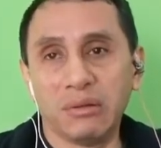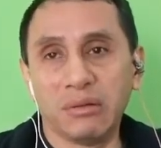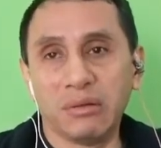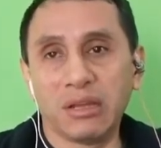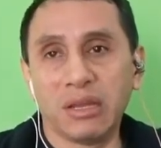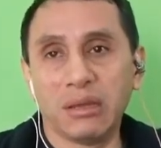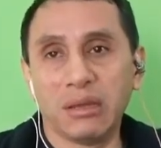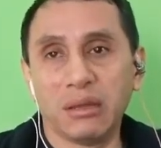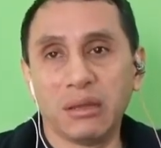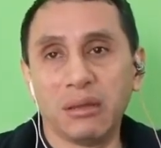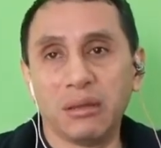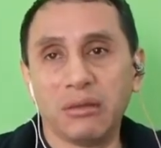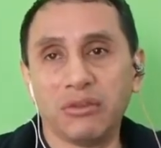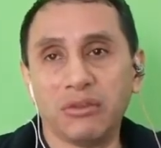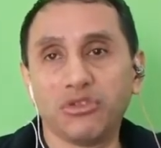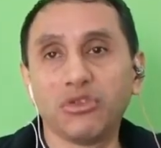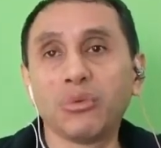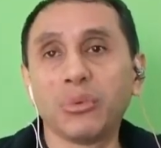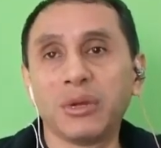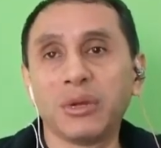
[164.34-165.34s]
que
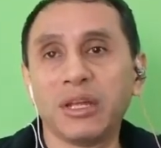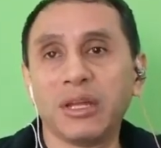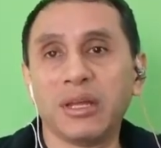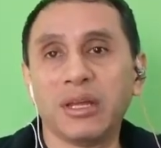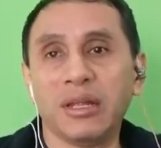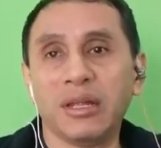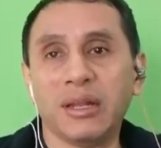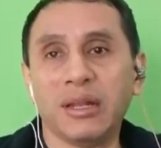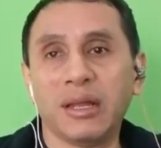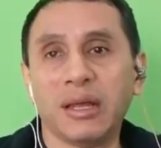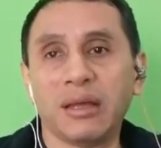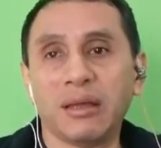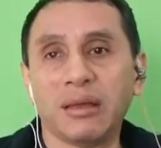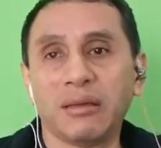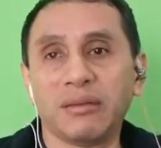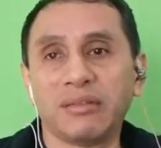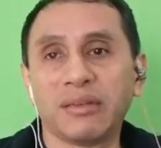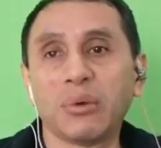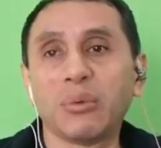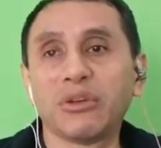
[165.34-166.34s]
sobre eh,
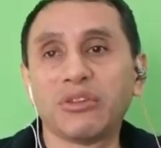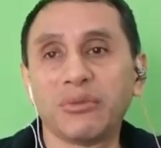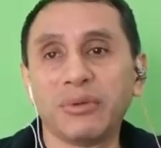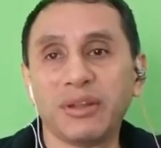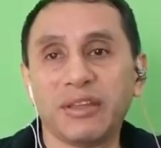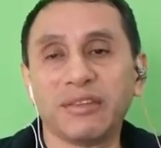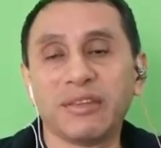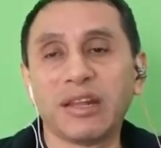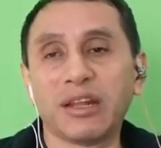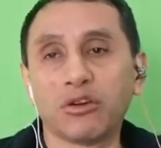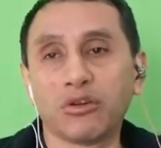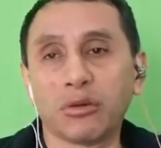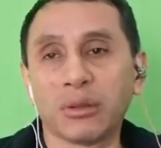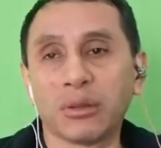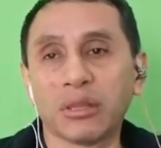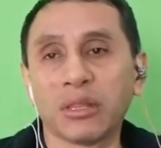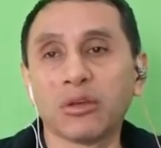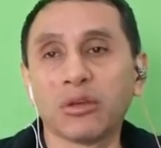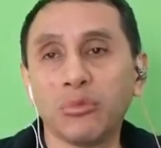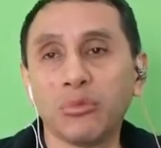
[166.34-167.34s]
las aguas frías de la
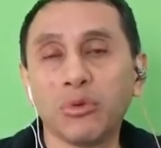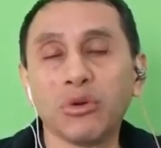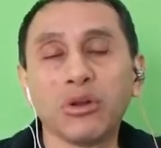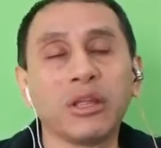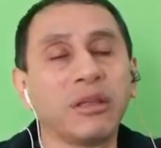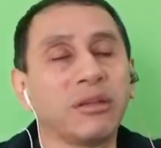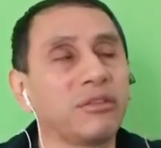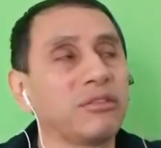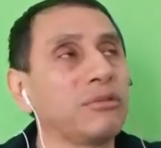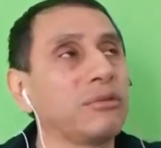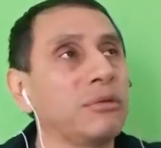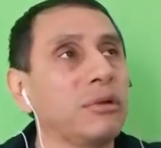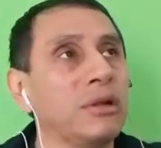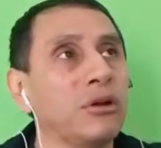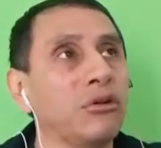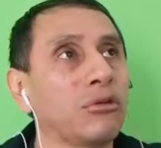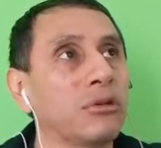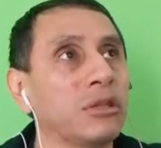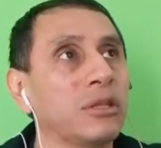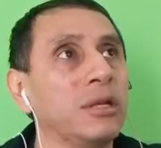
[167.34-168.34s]
corriente de Humboldt, la
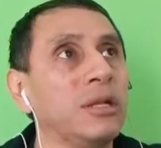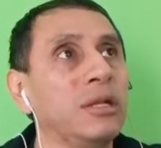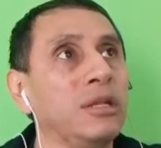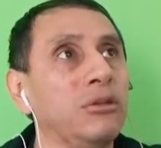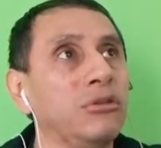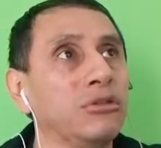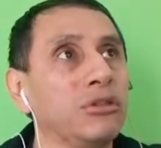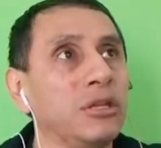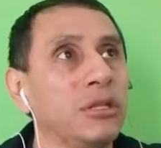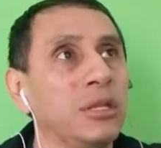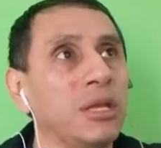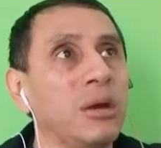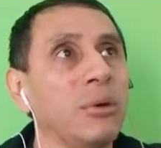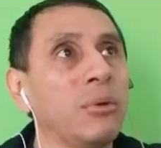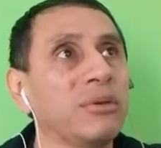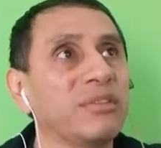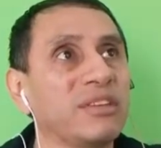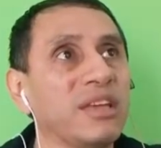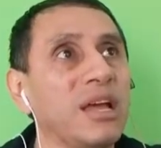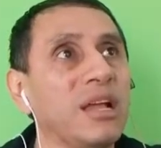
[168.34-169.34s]
corriente del Niño tiene
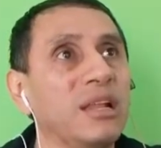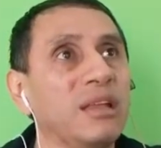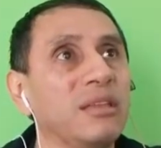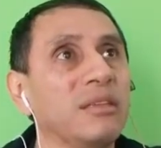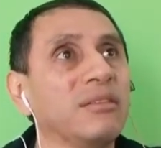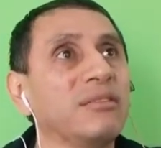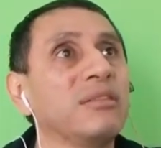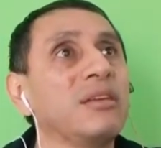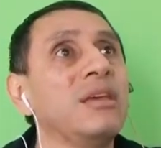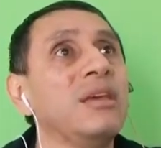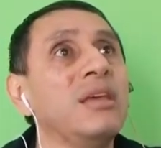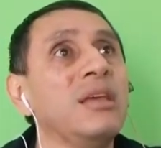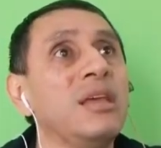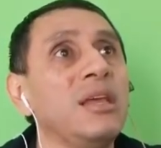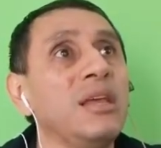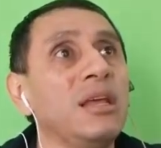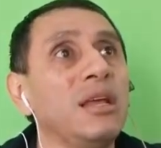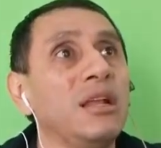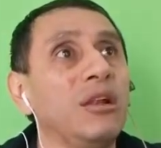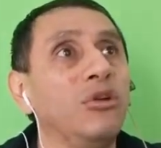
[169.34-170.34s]
aguas cálidas,
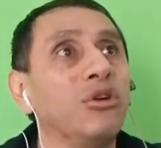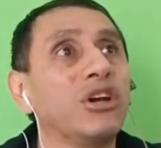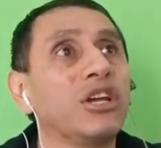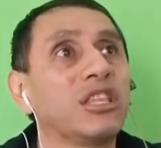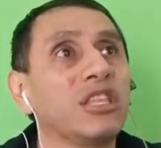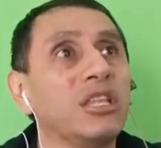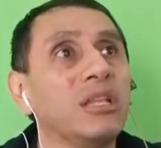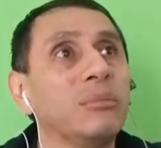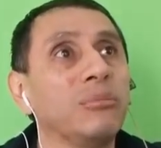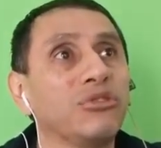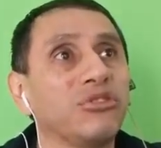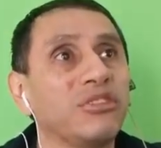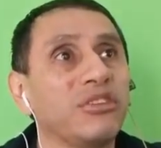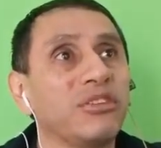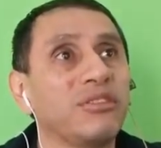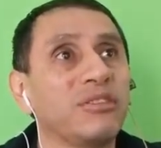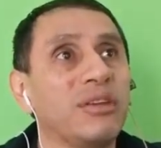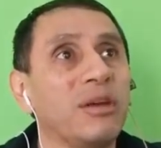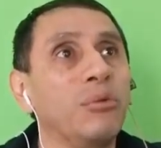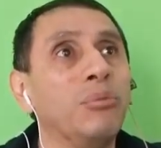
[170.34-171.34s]
lo que tenemos
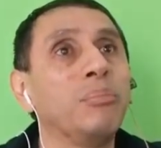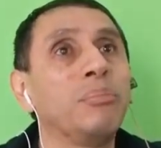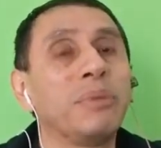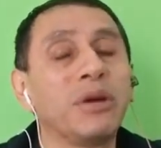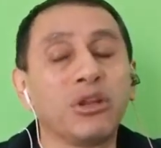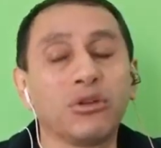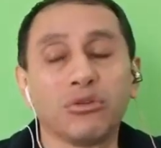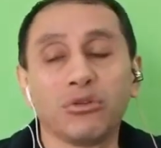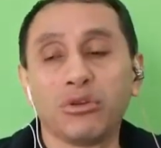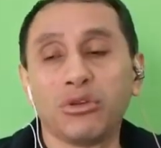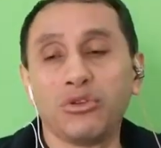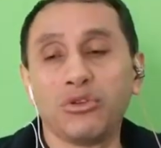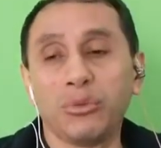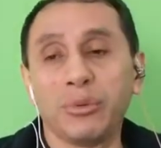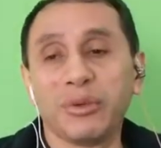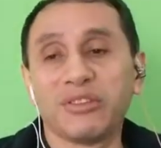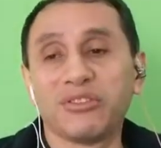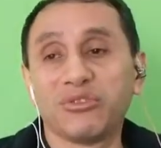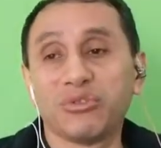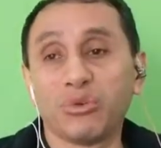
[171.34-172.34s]
es un periodo de
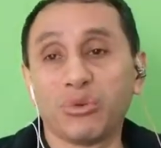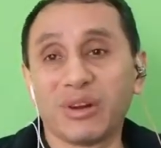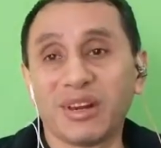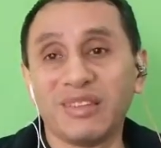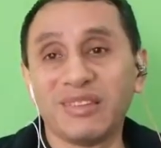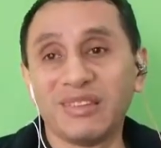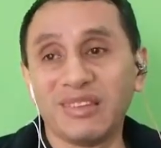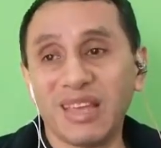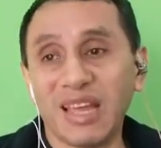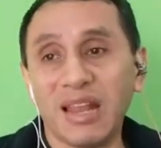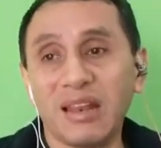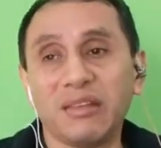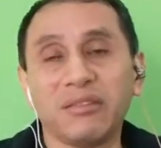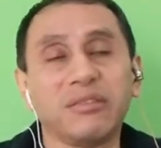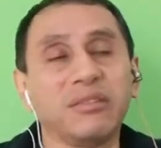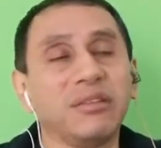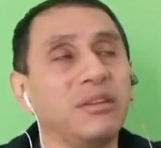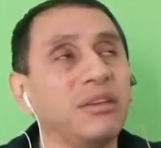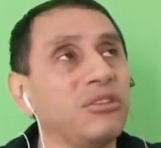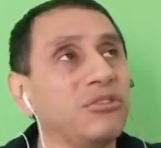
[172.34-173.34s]
lluvias
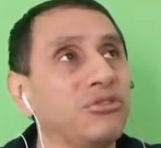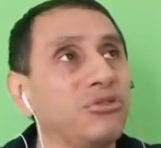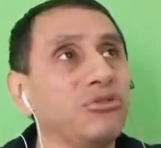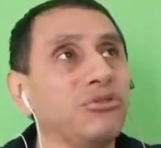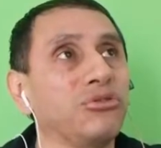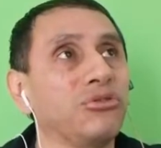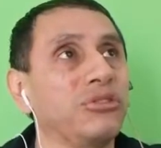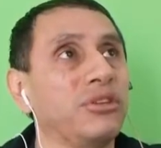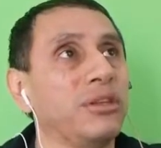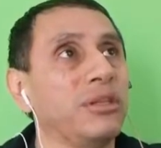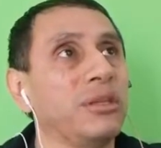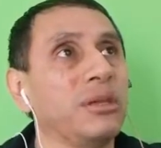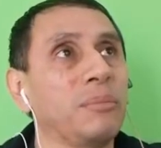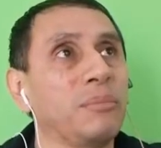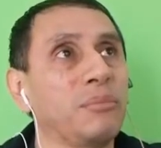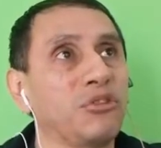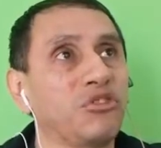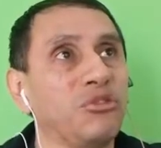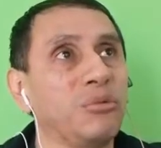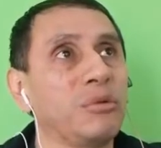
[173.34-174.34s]
torrenciales y eso sucede
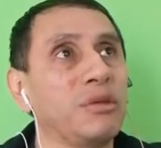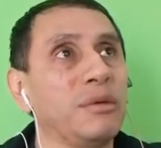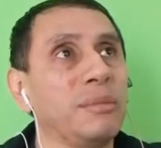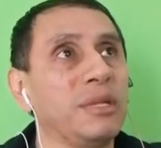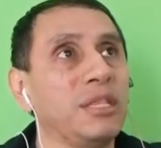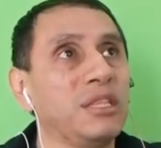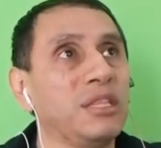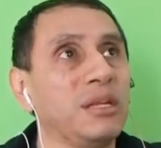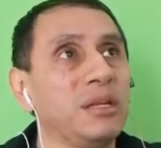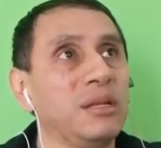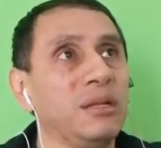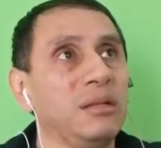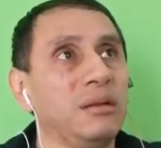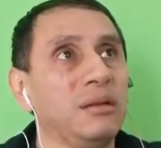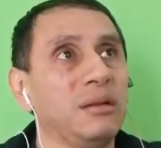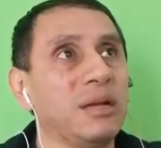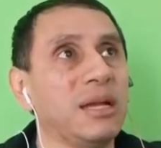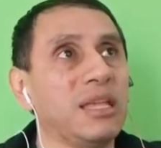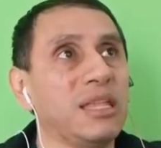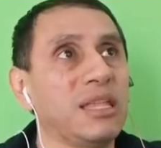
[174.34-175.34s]
aproximadamente
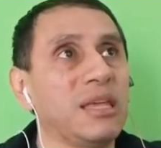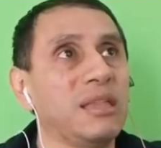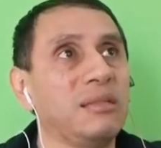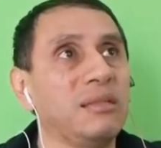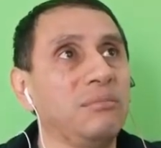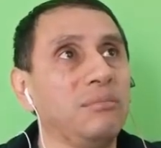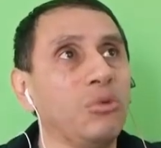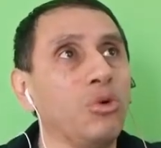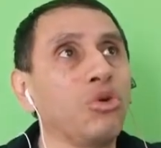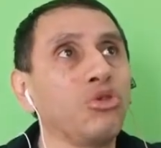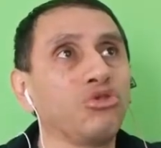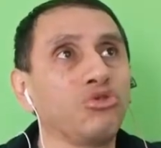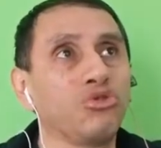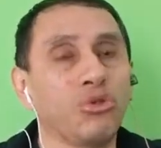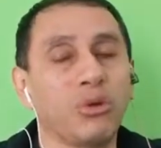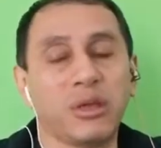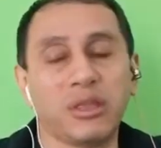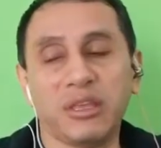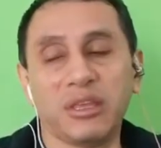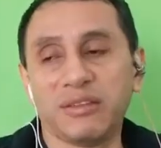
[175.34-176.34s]
eh, cada
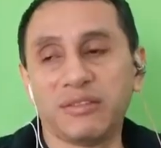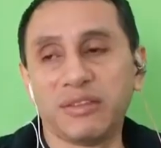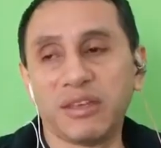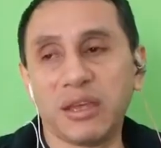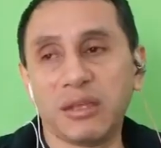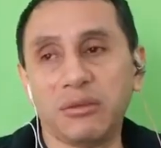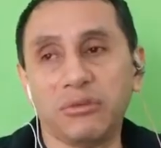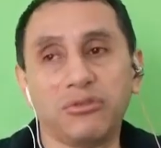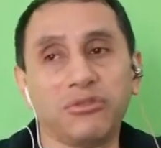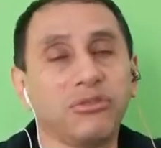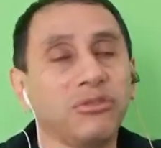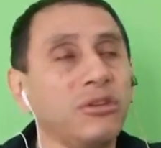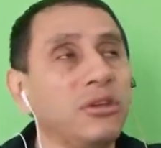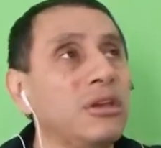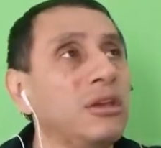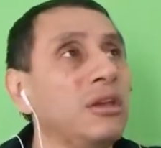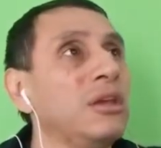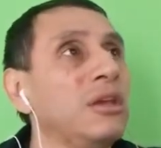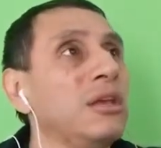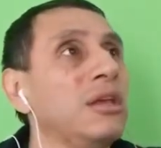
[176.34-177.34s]
8 a 10 años.
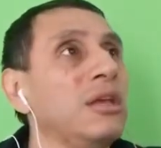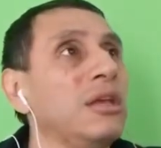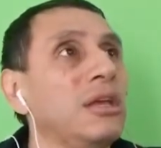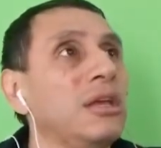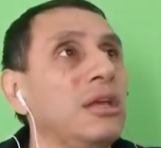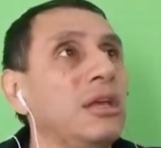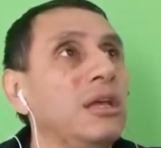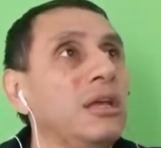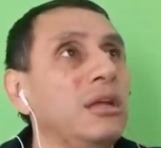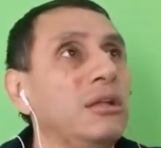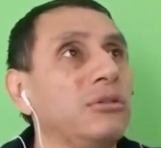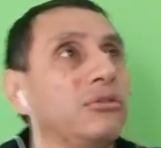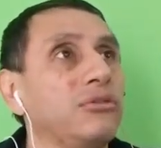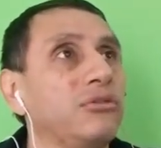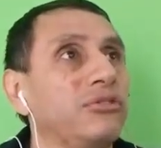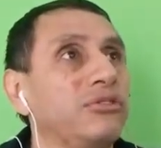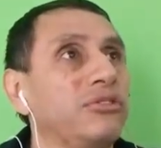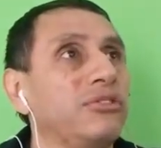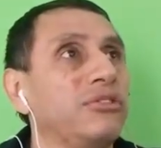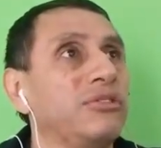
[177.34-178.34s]

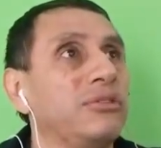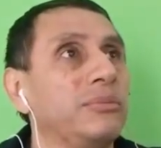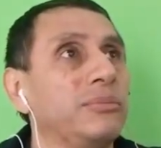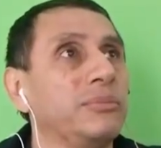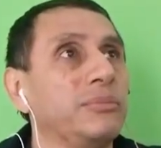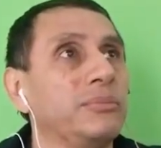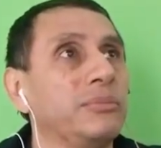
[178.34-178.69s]
Entonces,